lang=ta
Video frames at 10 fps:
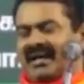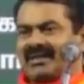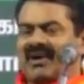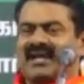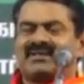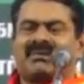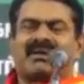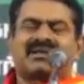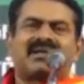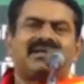அறிவார்ந்த
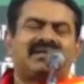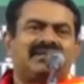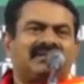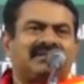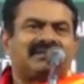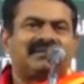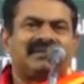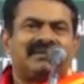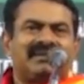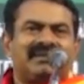மக்கள்
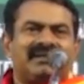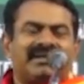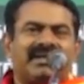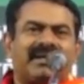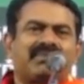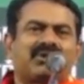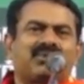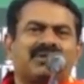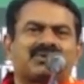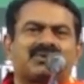என்
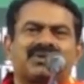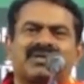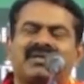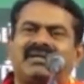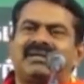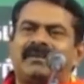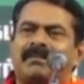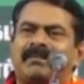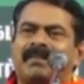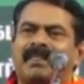அன்பிற்குரிய சொந்தங்கள்
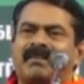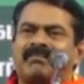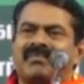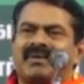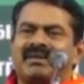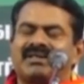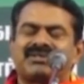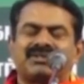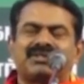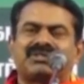இது
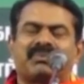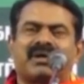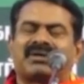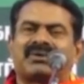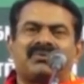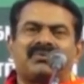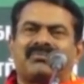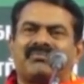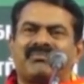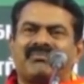சிந்திச்சு பார்க்கணும்
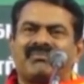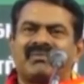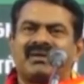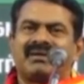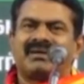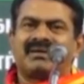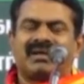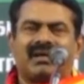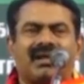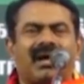
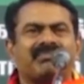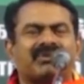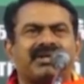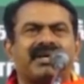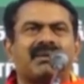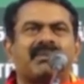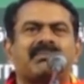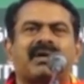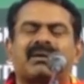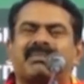எல்லாம் தனியார்
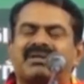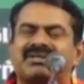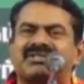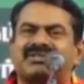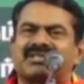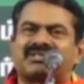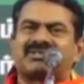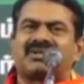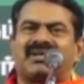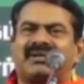மயமாக்கப்பட்டுருச்சு
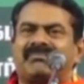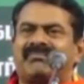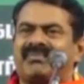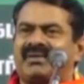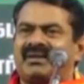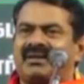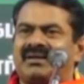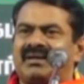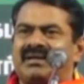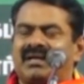தேசத்தில்
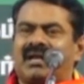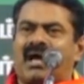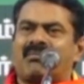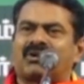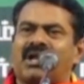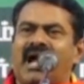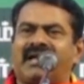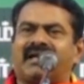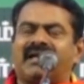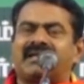எல்லாம்
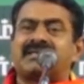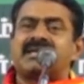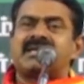முதலாளிகளின்